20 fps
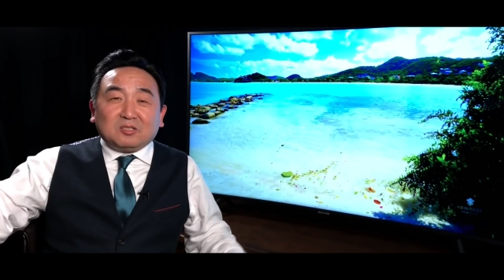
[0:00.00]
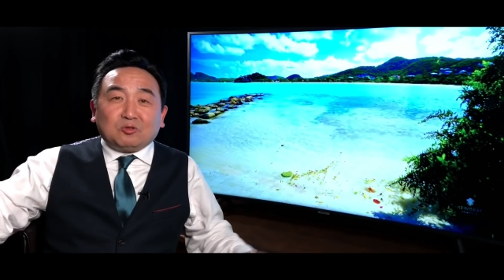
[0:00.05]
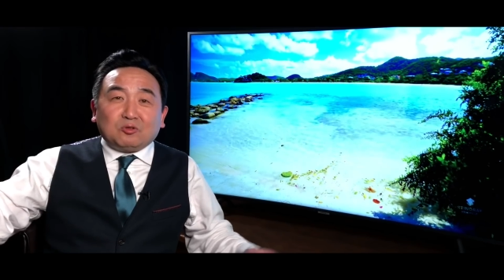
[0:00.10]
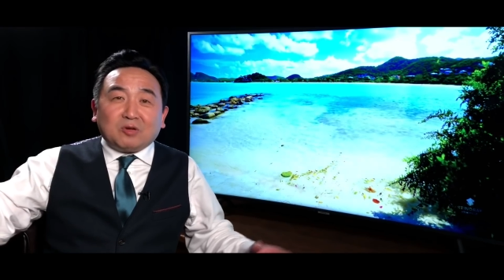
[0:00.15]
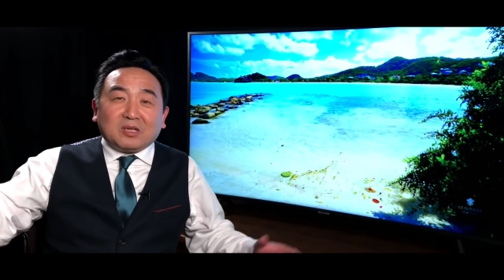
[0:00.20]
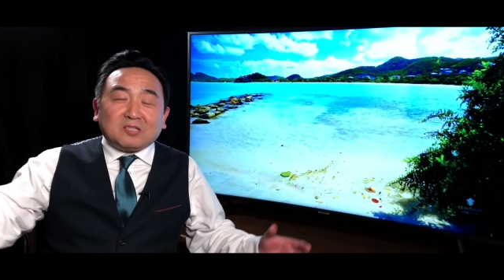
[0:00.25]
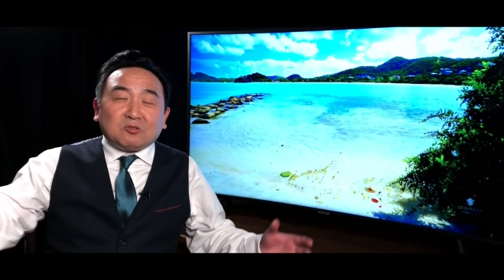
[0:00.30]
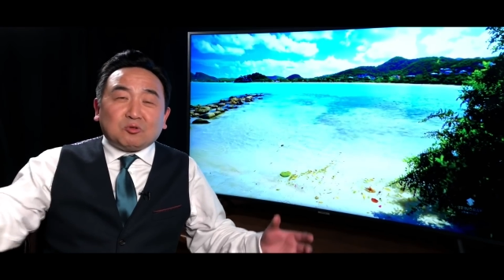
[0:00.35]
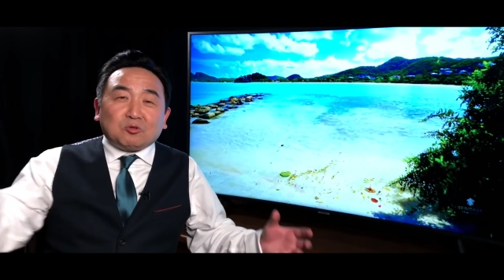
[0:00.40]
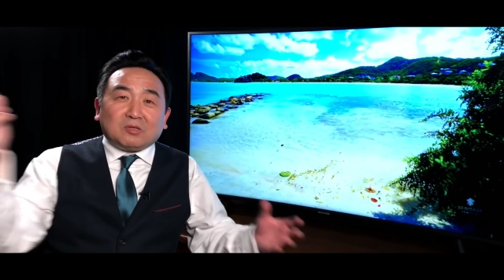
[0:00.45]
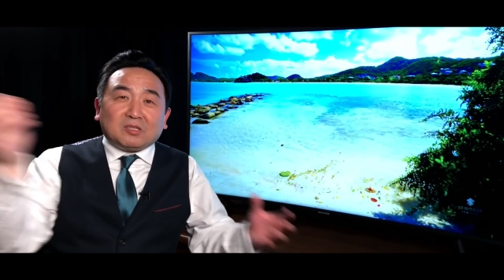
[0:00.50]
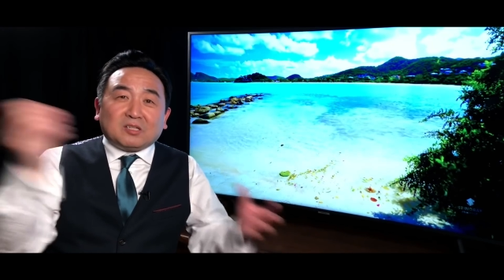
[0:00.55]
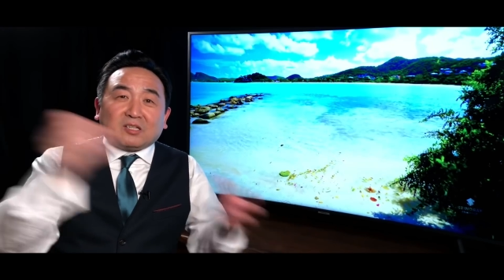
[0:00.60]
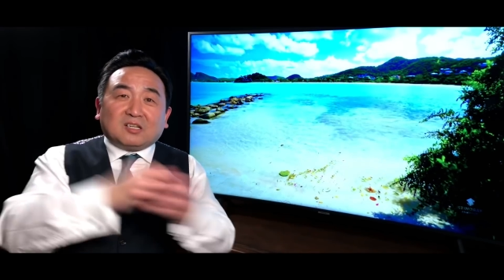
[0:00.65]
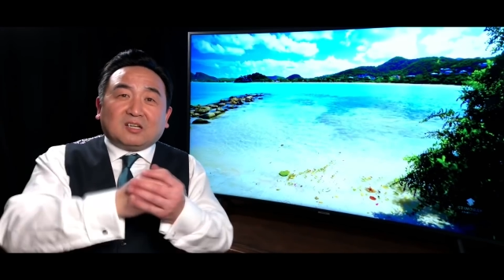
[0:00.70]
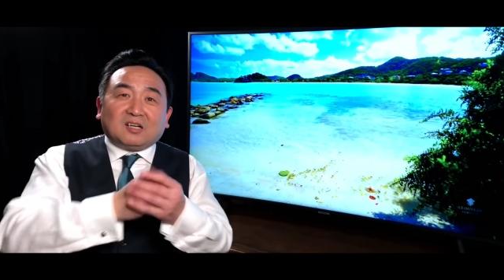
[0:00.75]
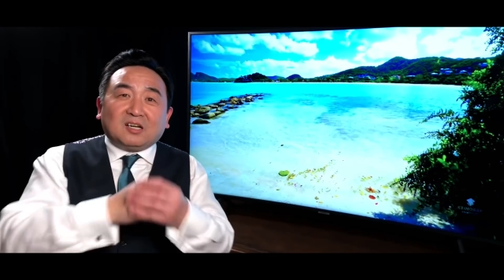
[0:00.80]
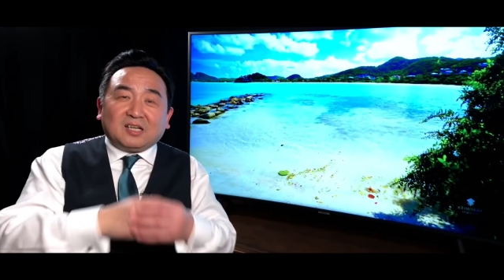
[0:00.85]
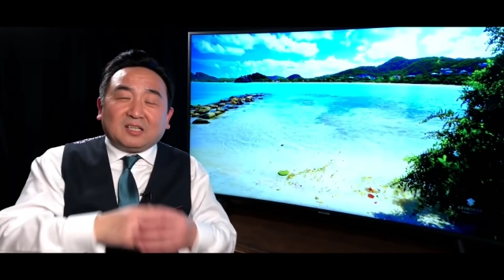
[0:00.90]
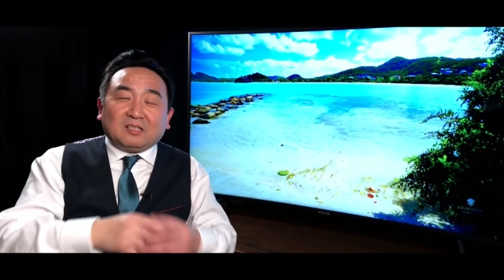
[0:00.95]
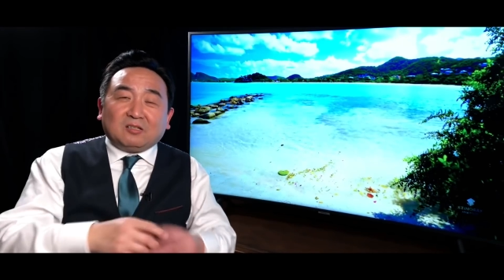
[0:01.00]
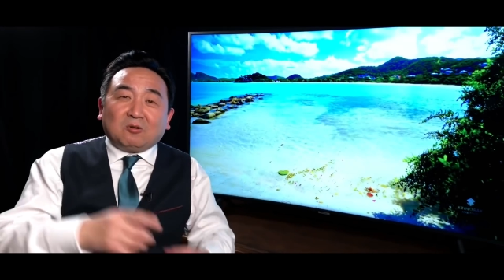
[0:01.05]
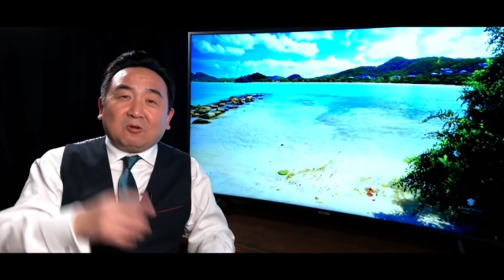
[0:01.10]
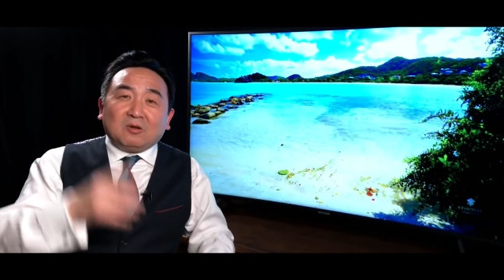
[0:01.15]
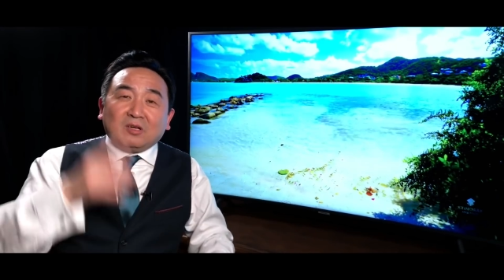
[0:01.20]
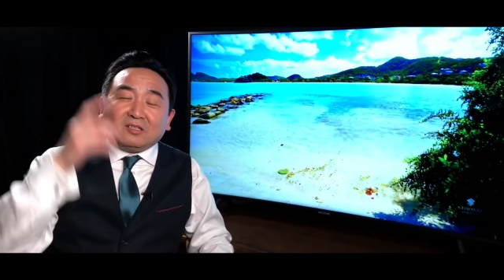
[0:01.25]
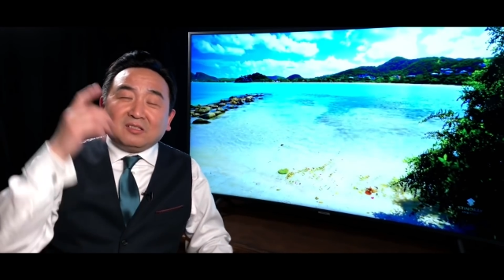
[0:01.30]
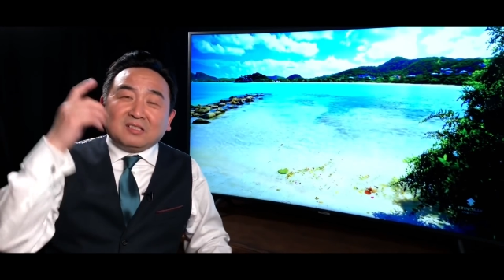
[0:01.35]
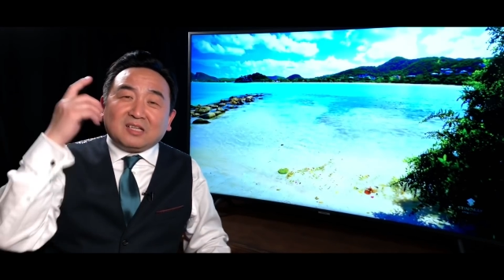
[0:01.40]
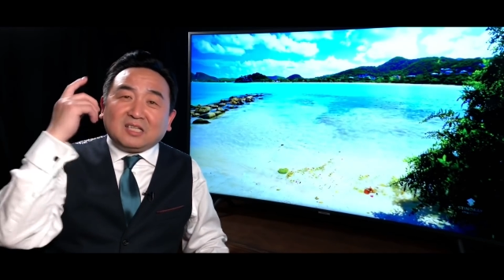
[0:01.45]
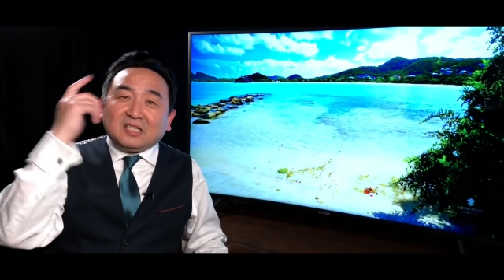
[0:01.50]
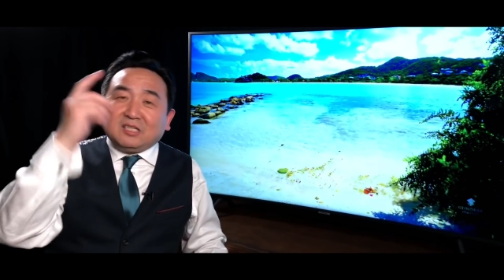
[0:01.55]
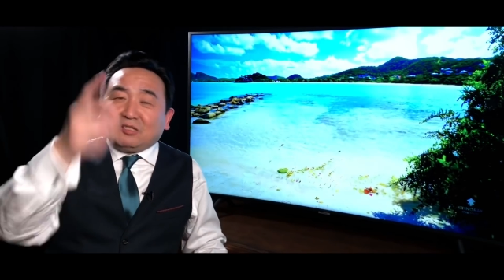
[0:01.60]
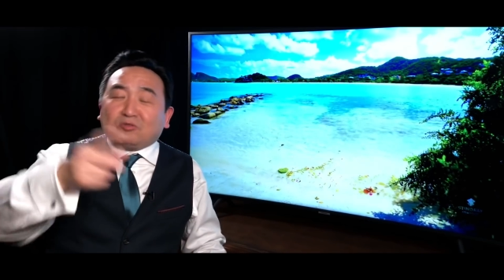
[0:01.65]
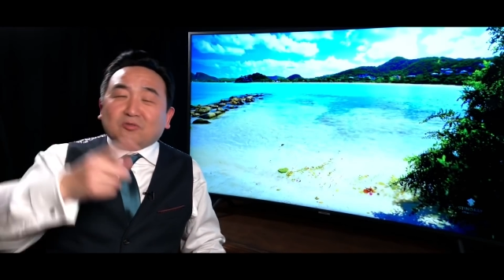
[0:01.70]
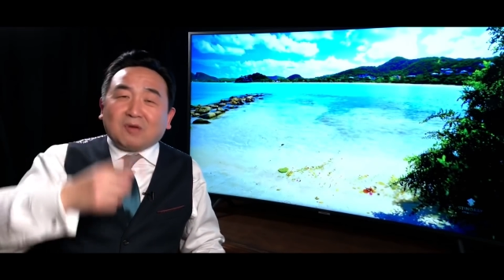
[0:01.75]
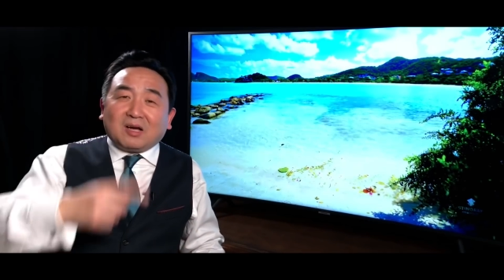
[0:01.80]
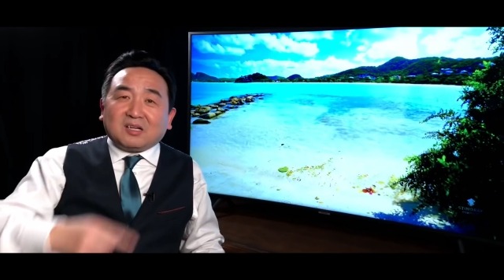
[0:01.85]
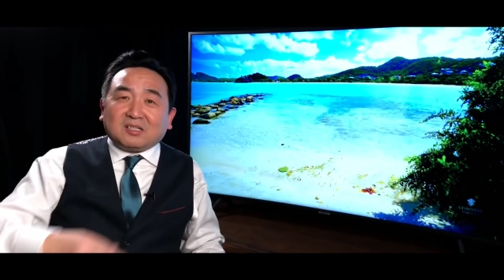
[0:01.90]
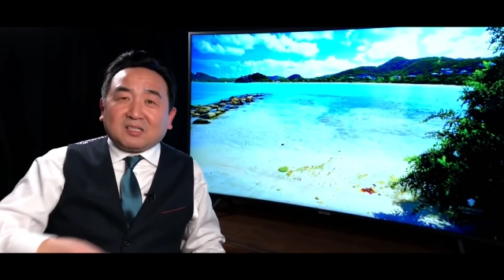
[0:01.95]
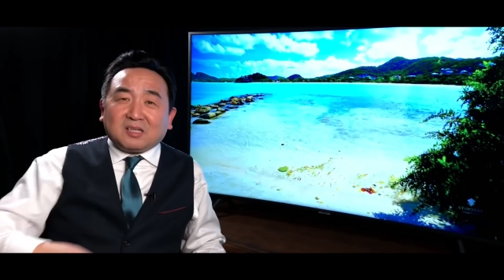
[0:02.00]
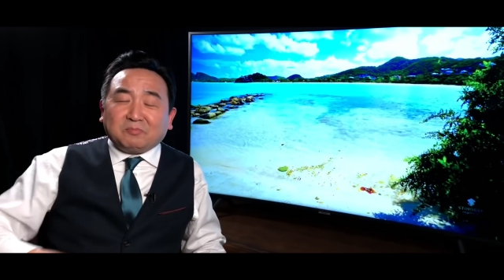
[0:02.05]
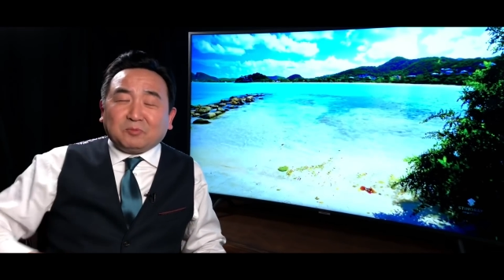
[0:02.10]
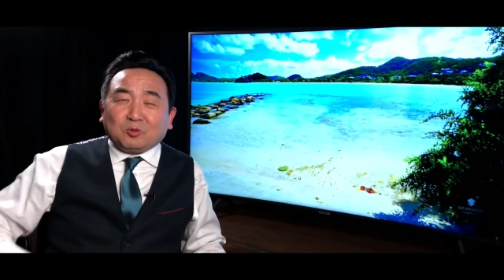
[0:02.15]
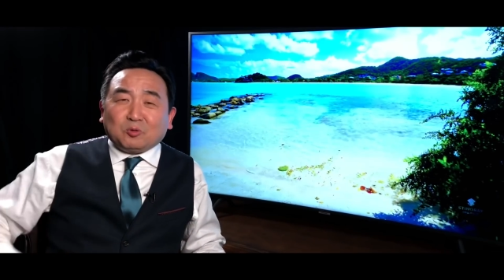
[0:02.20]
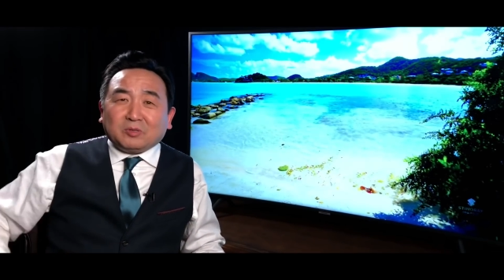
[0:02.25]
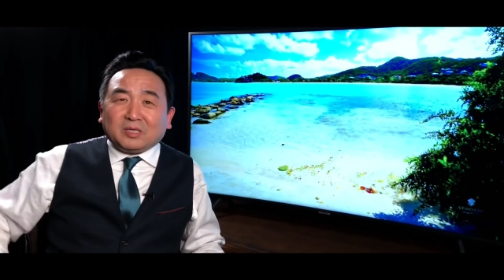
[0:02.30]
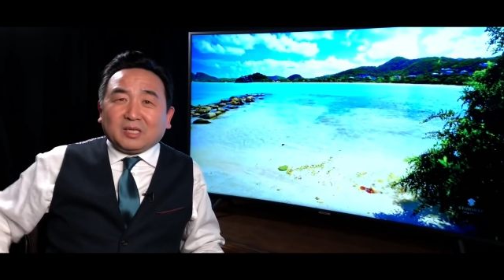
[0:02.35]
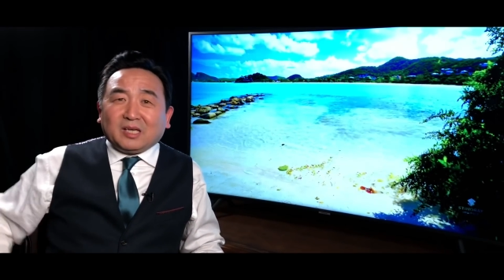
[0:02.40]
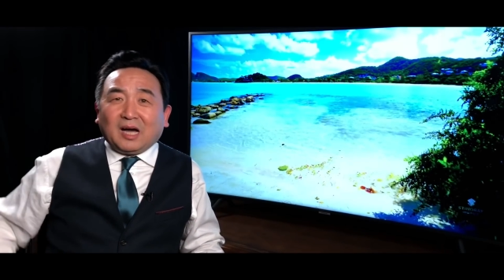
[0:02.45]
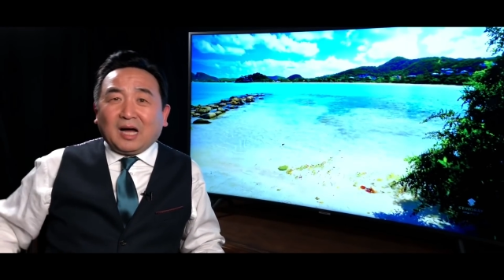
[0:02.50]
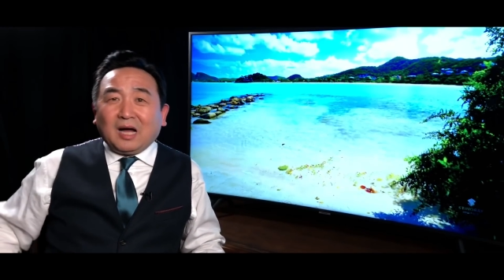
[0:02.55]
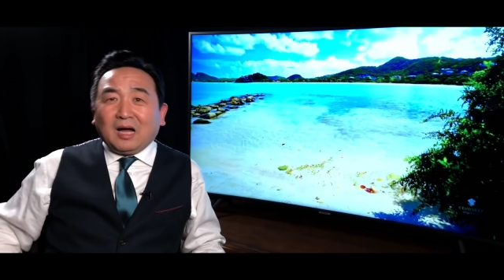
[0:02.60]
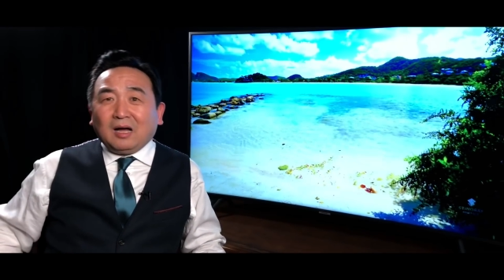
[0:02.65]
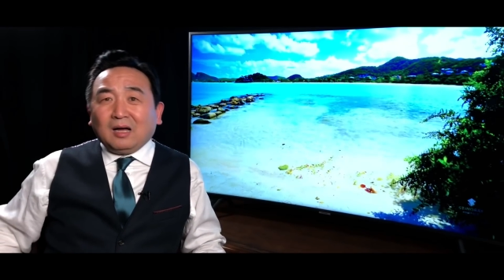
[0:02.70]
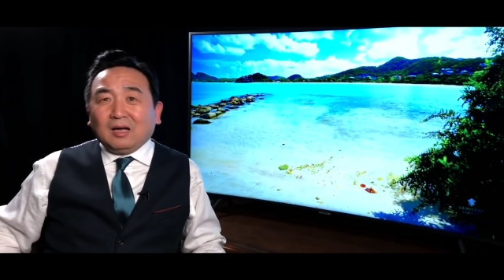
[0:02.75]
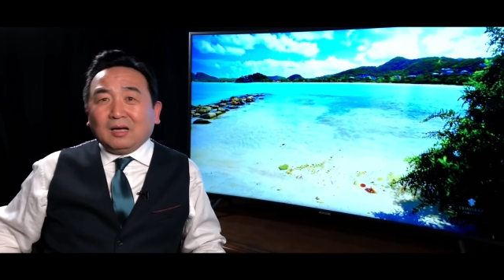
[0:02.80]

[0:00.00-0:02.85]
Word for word: 你全缩在壳里头，那你算个什么东西啊？